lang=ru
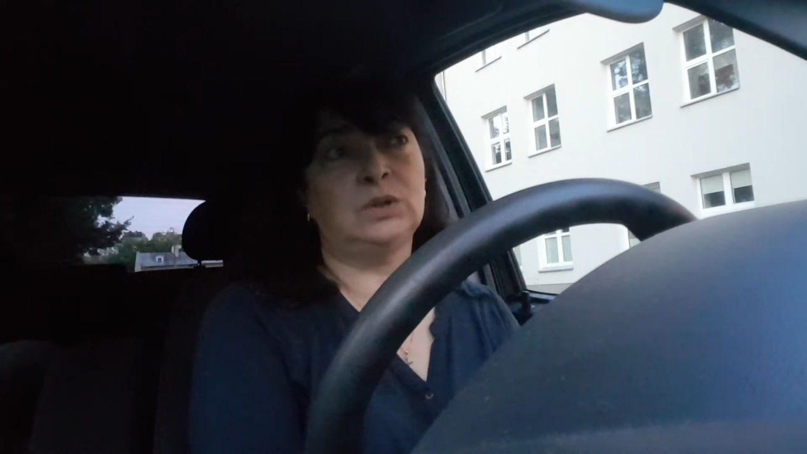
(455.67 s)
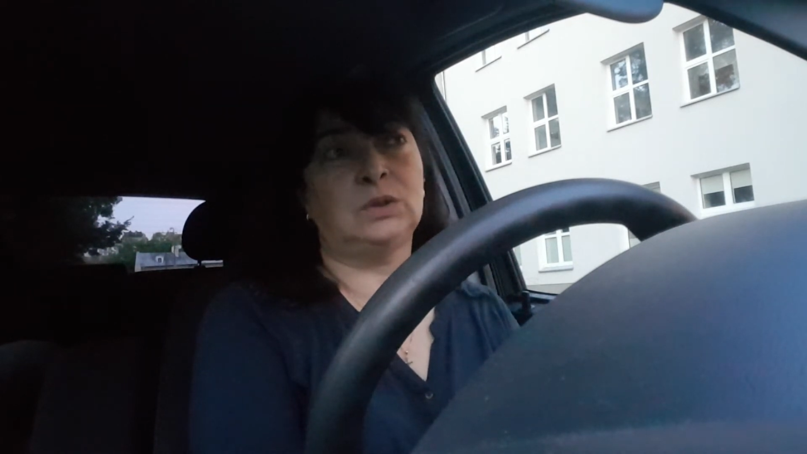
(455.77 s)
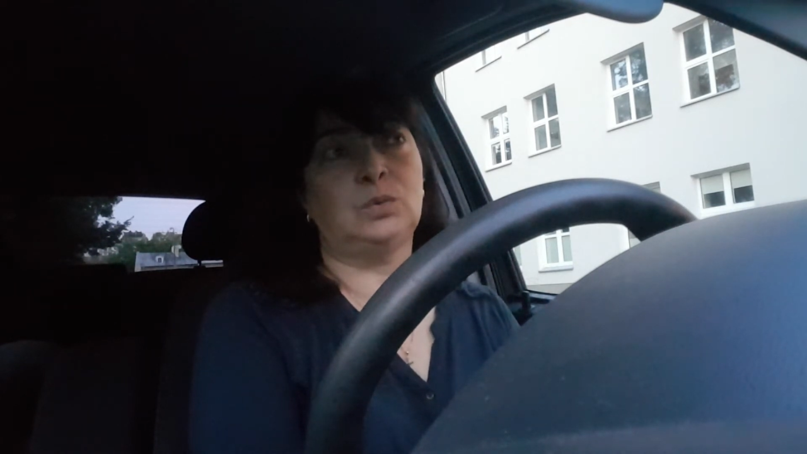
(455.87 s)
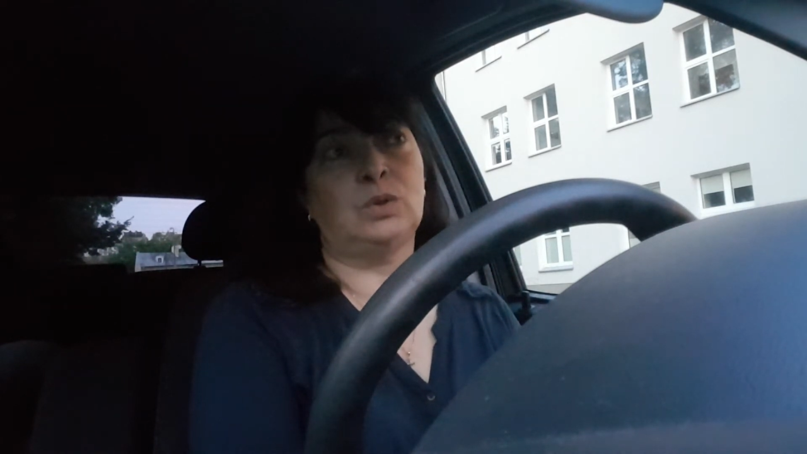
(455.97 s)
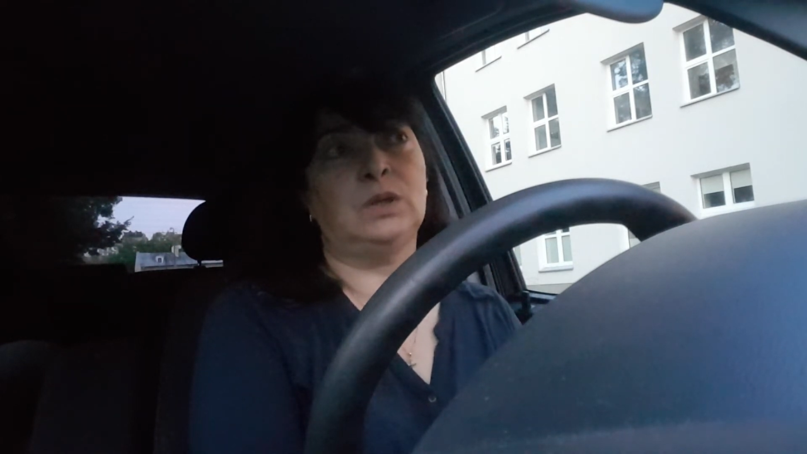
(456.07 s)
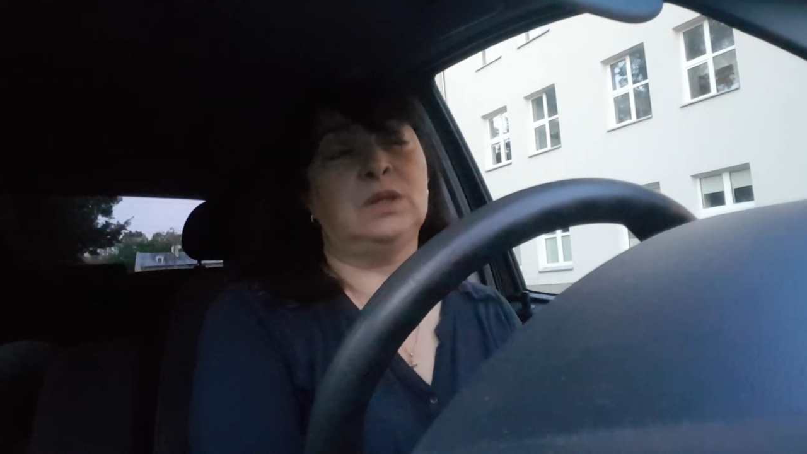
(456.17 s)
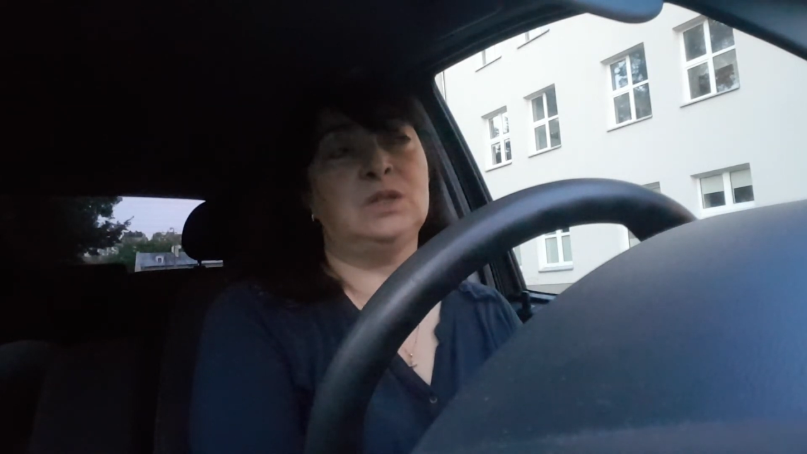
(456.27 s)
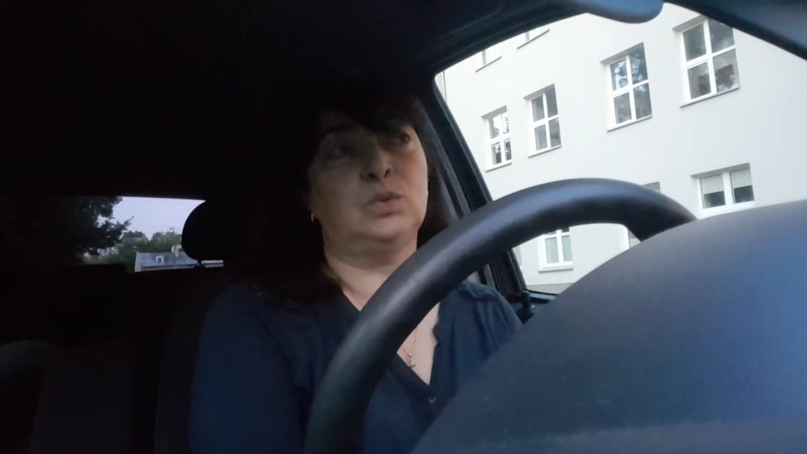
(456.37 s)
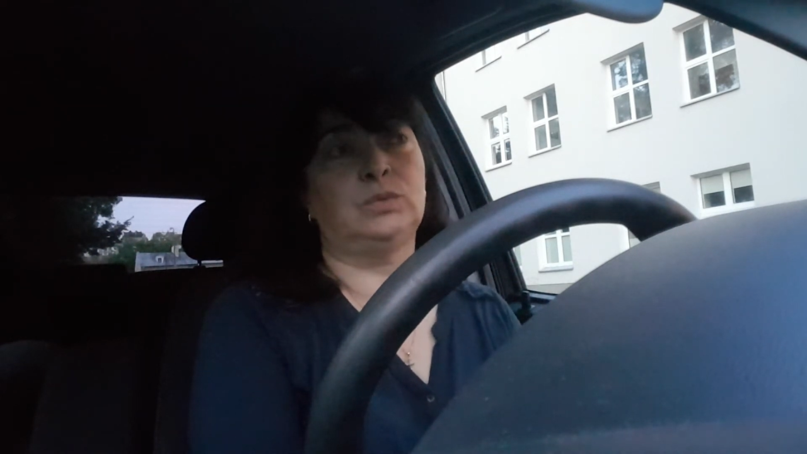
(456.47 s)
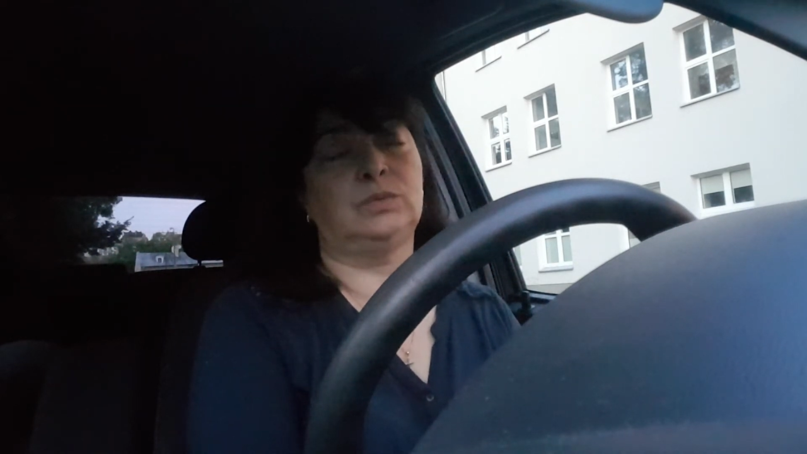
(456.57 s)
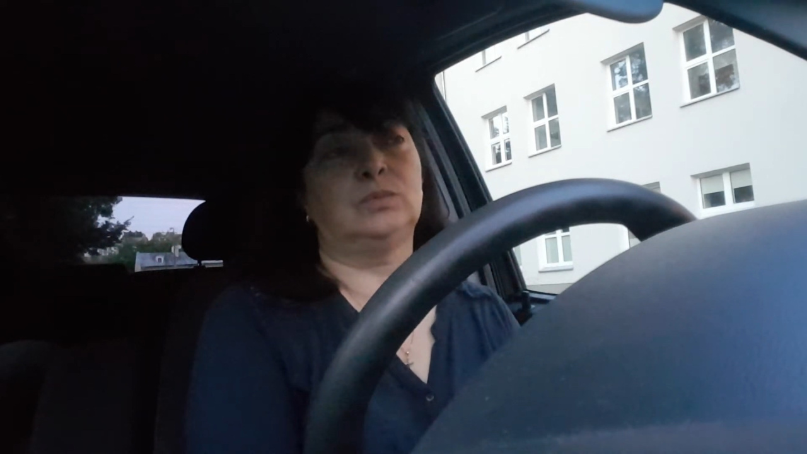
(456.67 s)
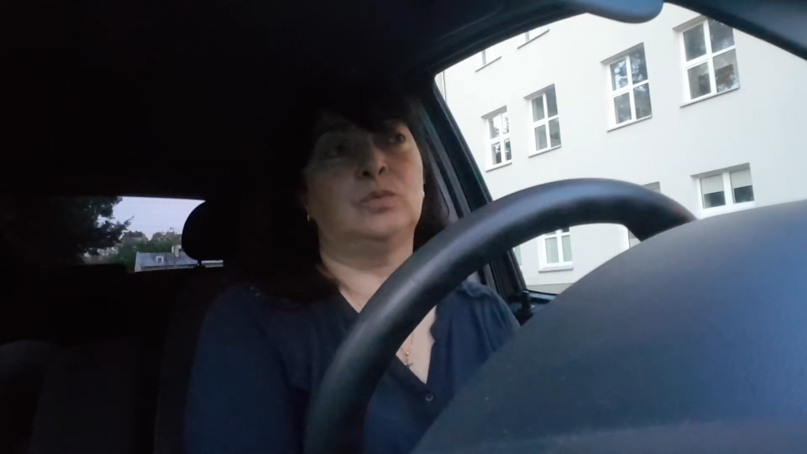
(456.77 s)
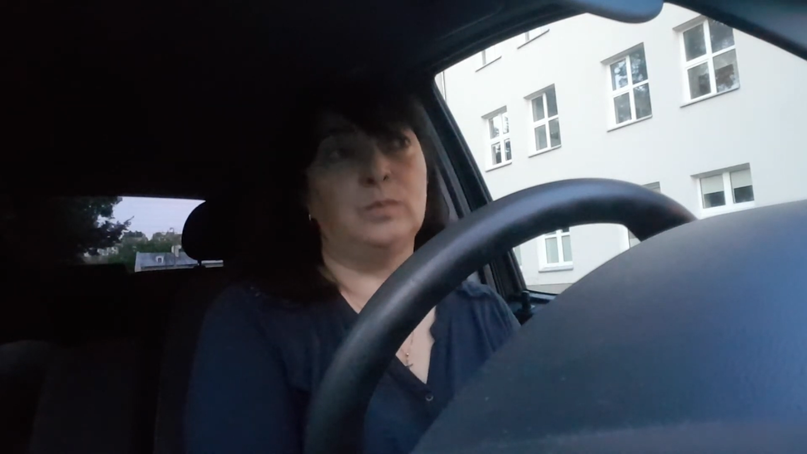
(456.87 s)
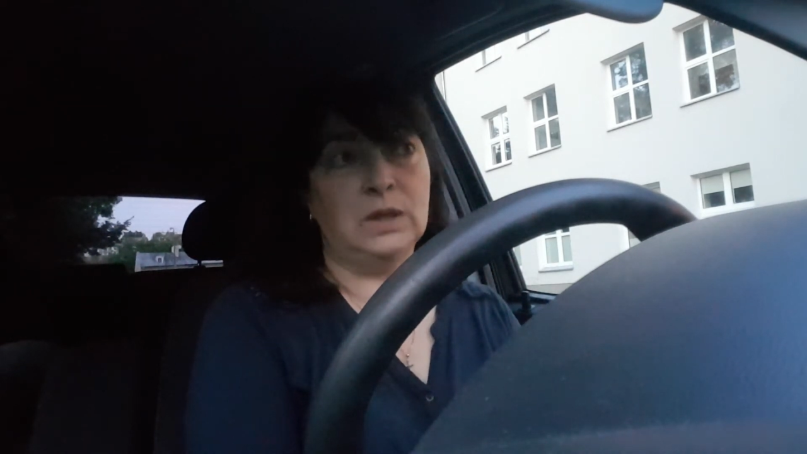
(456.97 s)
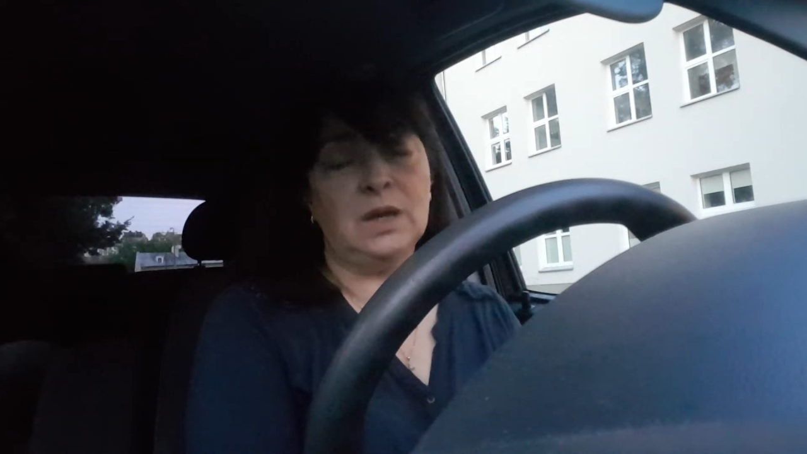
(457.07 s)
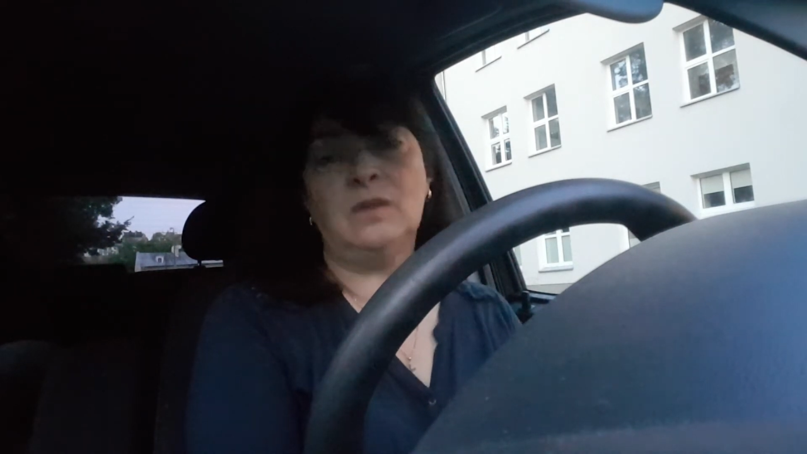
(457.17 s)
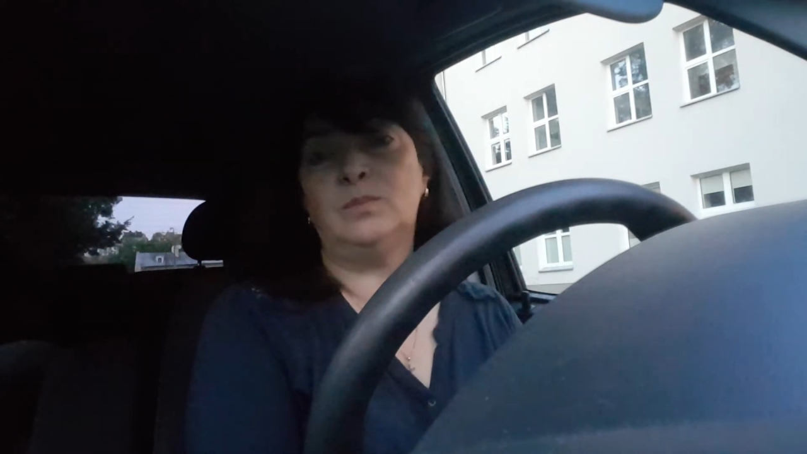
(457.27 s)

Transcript: который идет у меня